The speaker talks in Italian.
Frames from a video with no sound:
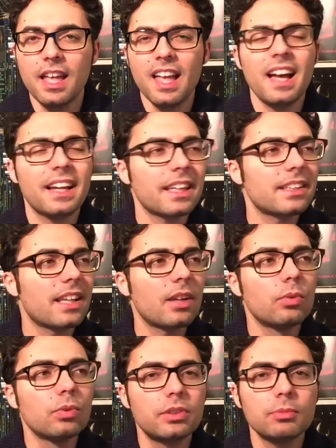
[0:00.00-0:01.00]
anche se
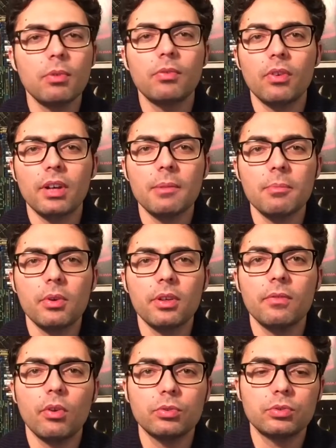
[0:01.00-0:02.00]
all'ultimo vorremmo
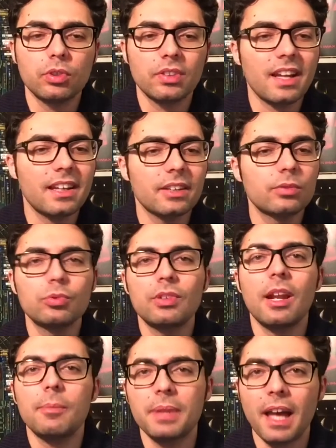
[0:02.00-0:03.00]
rivoluzionare
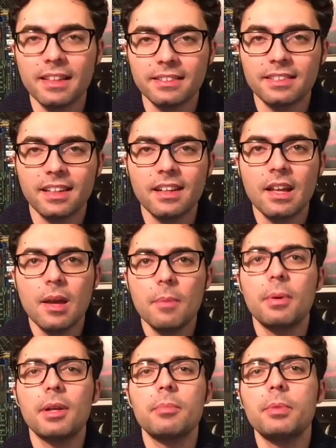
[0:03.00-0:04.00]
tutta la pianta
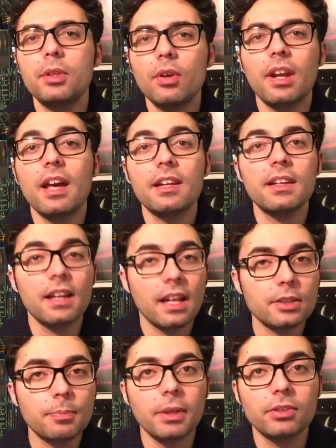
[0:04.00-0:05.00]
per migliorarne
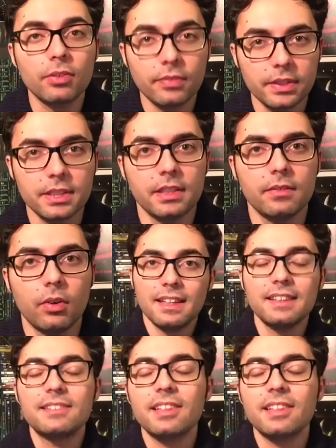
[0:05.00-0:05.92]
l'aspetto visivo. Il